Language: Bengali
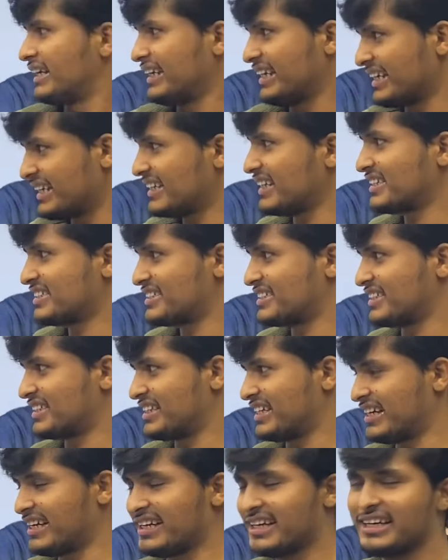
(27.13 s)
এই
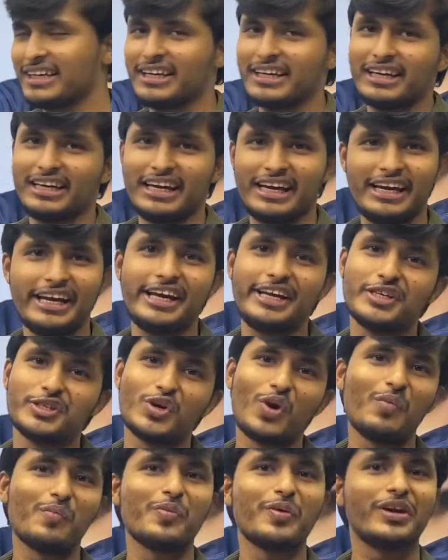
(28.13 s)
ক্লাসটাতে এই
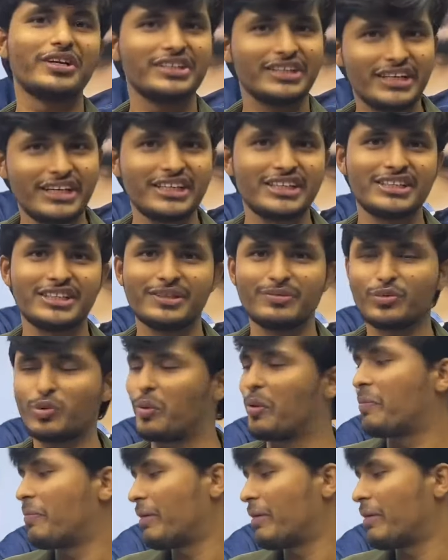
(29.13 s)
সবগুলো জিনিস তুমি